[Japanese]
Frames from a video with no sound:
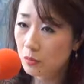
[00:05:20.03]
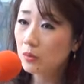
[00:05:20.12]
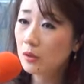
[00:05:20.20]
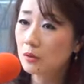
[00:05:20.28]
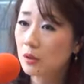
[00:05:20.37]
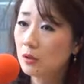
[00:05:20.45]
う
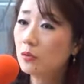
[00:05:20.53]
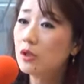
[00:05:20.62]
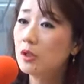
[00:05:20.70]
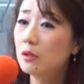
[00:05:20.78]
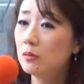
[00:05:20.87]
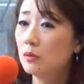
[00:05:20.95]
なんです。
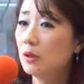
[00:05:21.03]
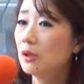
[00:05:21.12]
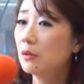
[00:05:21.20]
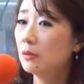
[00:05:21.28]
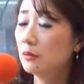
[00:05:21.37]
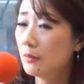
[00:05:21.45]
イノシシの
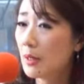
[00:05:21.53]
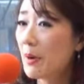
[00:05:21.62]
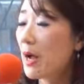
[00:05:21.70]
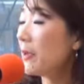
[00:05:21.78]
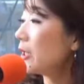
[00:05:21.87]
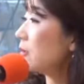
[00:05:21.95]
肉は
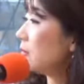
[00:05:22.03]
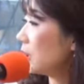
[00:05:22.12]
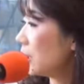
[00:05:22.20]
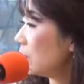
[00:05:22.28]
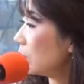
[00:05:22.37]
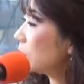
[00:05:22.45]

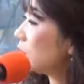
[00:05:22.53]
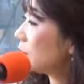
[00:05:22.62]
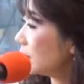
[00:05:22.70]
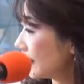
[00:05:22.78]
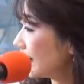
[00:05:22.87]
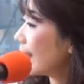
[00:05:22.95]
バーベキューによくっ
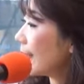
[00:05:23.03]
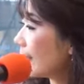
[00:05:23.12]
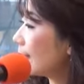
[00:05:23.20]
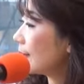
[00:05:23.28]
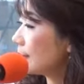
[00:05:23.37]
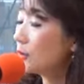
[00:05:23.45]

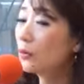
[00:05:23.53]
て、